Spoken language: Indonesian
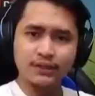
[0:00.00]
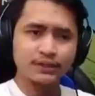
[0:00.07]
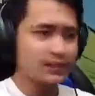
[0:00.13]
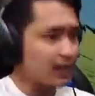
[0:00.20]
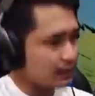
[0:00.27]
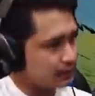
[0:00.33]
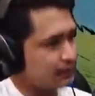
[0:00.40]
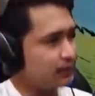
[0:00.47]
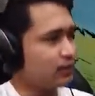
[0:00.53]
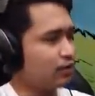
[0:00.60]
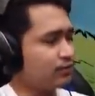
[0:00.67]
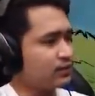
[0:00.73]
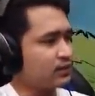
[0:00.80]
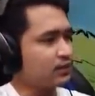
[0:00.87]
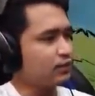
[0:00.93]
Jadi kalau
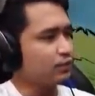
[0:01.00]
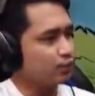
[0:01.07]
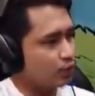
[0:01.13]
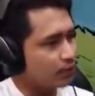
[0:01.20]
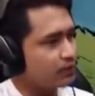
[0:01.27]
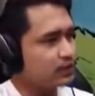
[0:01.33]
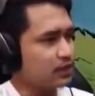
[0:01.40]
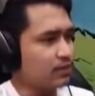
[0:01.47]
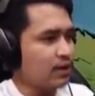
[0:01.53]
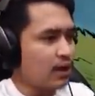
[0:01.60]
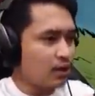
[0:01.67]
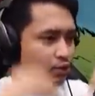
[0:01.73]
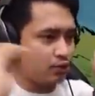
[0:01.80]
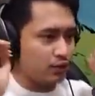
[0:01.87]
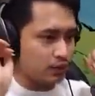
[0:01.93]
misalkan gue bisa
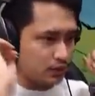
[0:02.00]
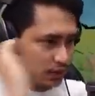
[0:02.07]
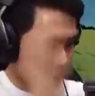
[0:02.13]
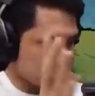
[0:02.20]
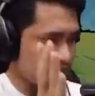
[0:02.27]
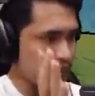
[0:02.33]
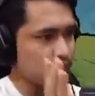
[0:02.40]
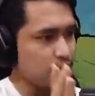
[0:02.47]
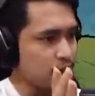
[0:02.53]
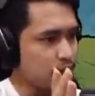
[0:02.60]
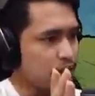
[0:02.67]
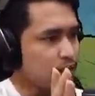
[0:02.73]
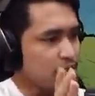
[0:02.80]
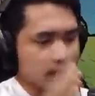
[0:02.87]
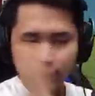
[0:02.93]
melalui game ini
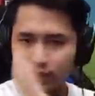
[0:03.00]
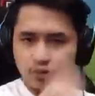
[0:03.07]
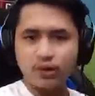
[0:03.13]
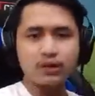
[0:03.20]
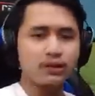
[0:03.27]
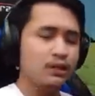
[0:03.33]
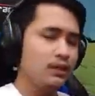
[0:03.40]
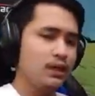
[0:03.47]
Itu artinya